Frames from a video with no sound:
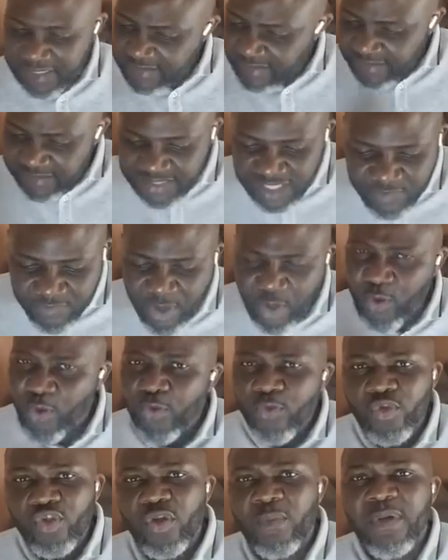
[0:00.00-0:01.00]
Les enseignements
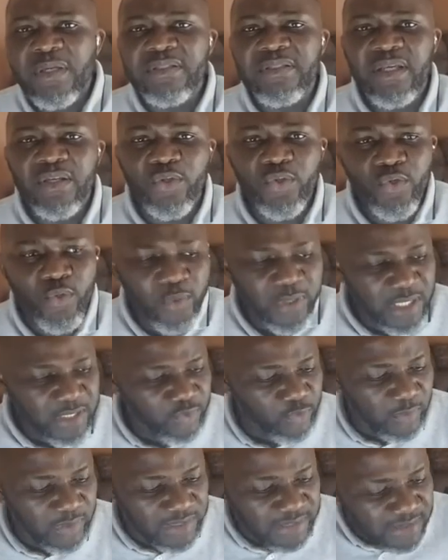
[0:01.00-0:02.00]
que nous sommes en train de donner
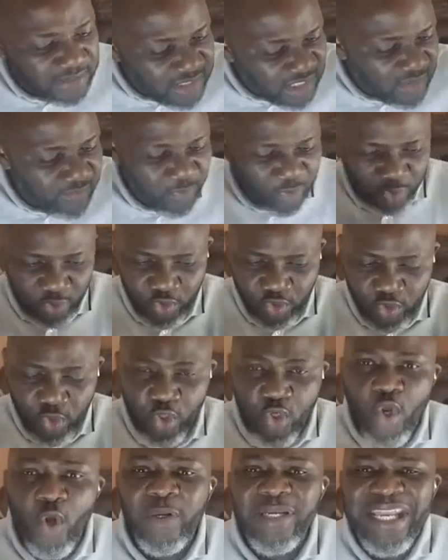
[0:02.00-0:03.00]
sont des enseignements qui
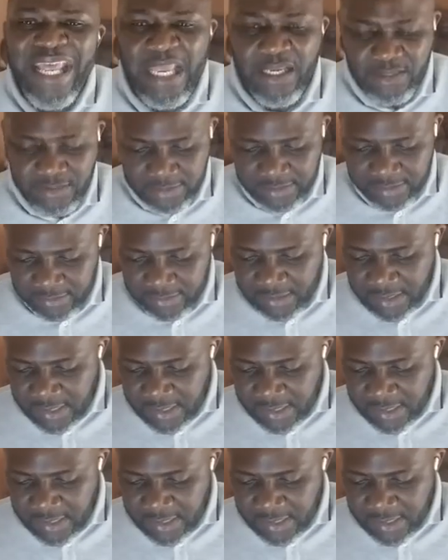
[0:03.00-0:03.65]
sont connexes.